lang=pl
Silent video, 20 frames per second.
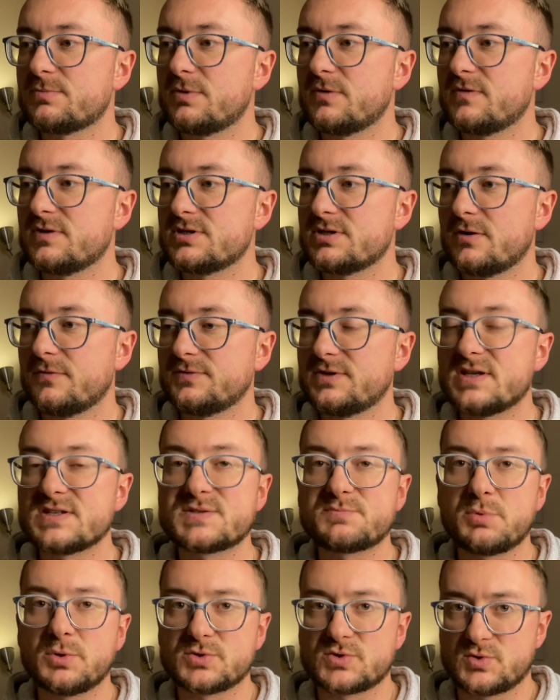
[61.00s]
powiedział w ten
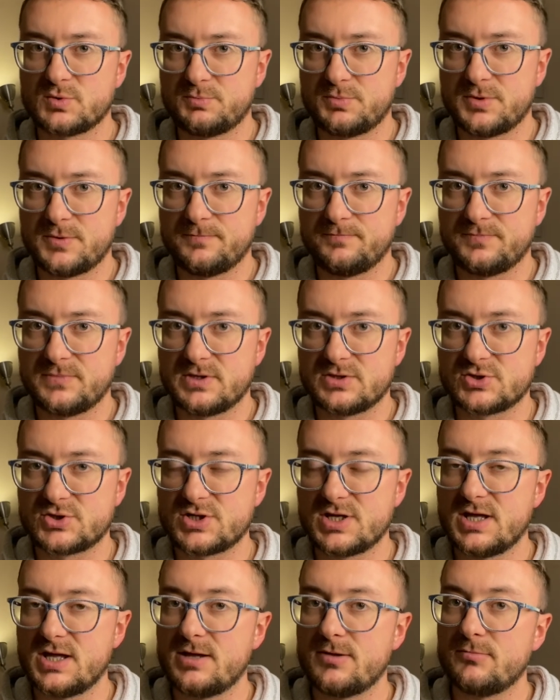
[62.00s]
sposób,
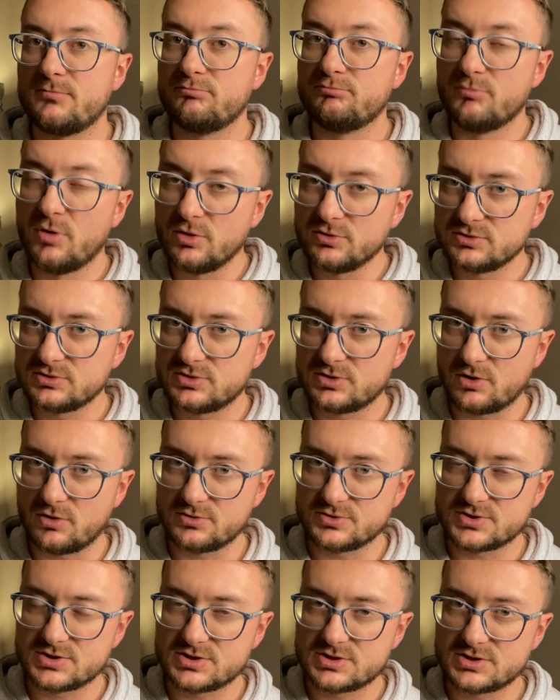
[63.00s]
że
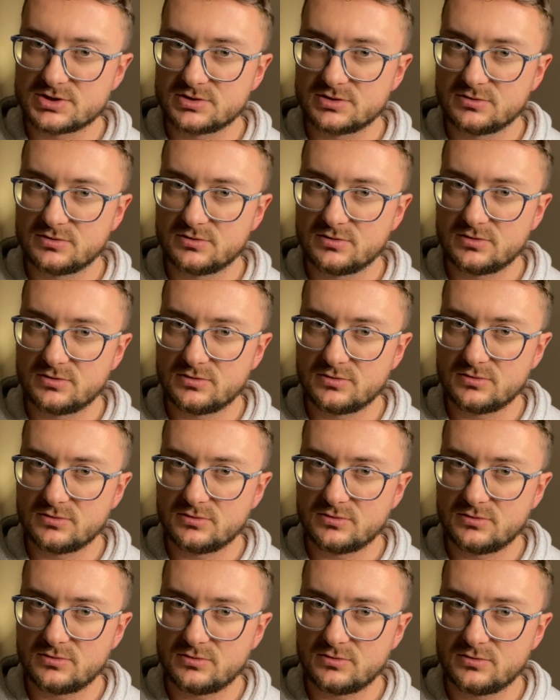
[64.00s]
mądrość
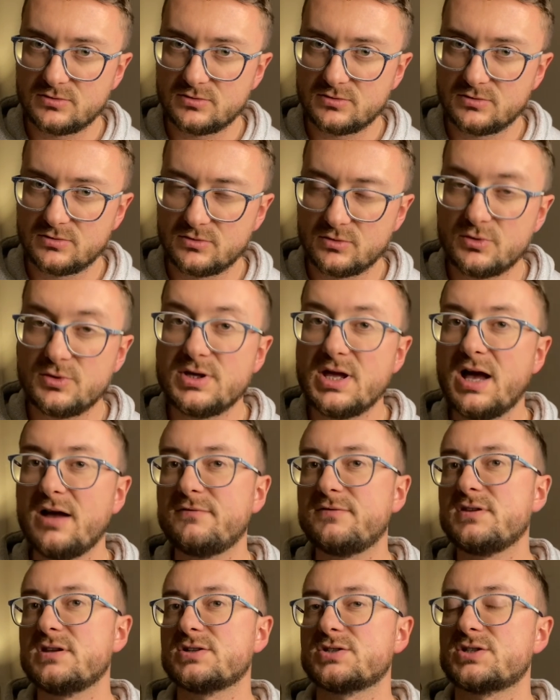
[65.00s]

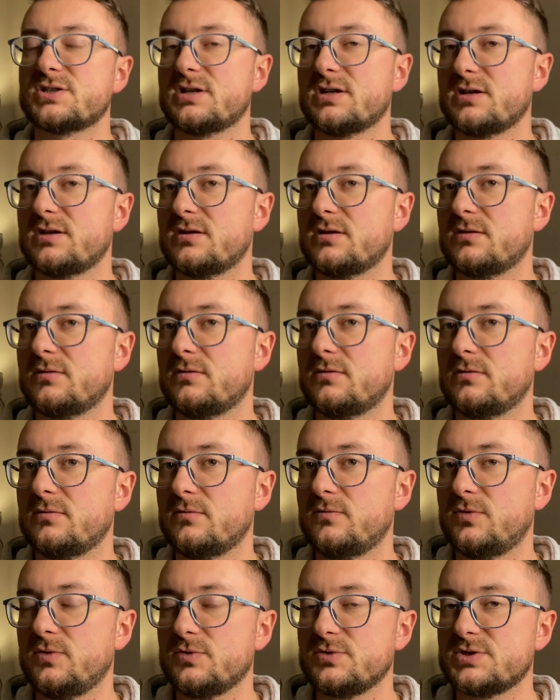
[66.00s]
ujawnia się
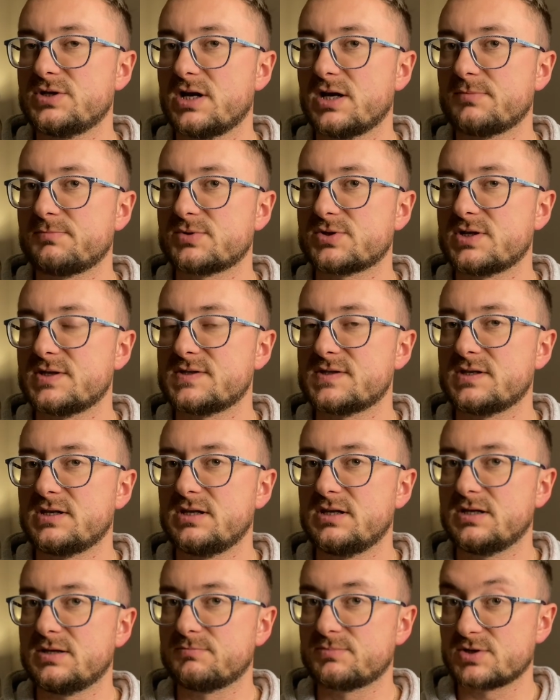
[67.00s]
w ludziach przez
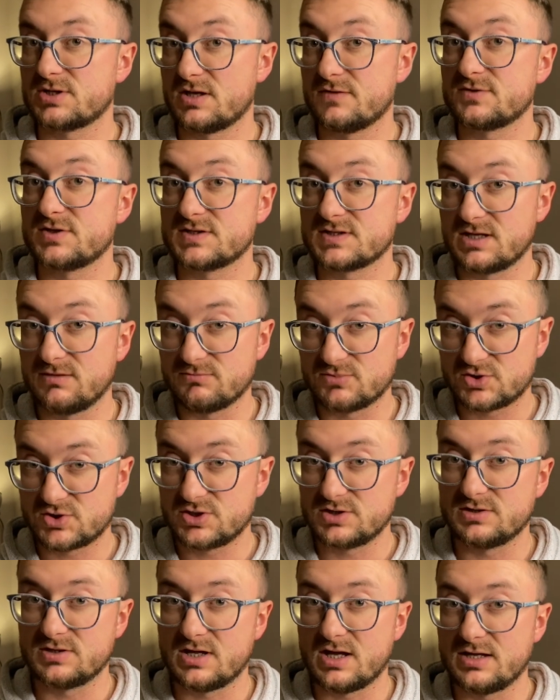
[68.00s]
ich przede wszystkim
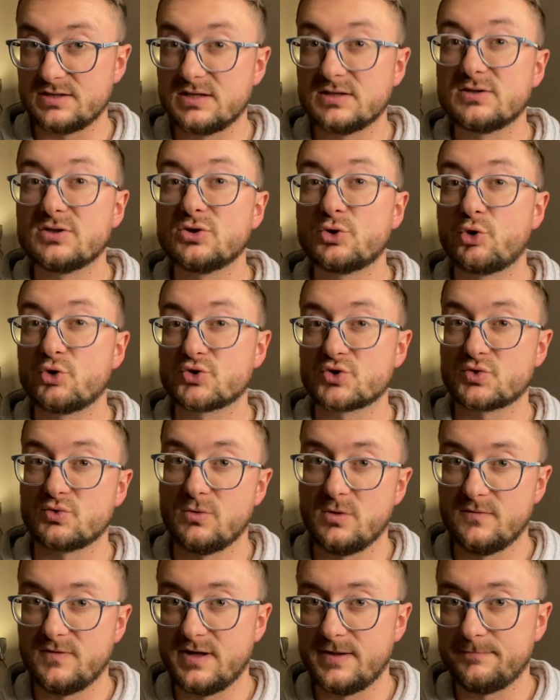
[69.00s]
czyny, a nie tylko
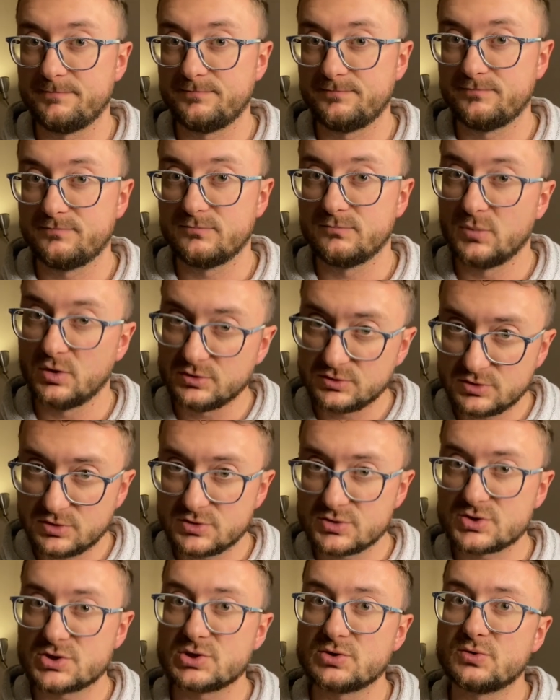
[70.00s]
słowa.
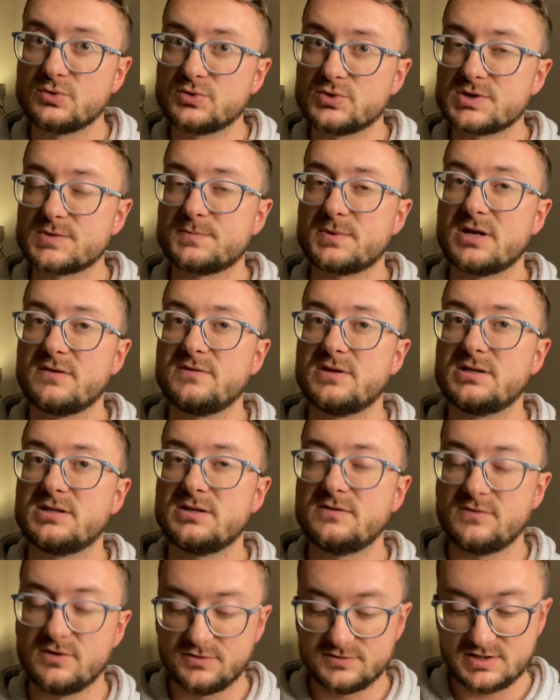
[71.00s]
Mądrość
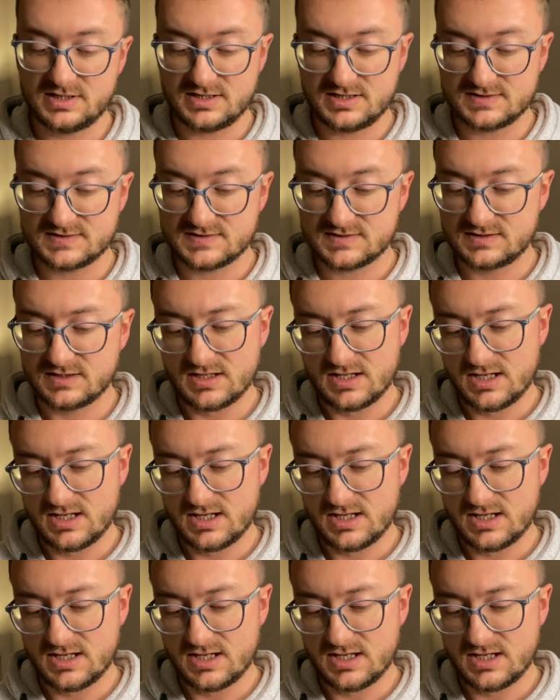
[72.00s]
usprawiedliwiona jest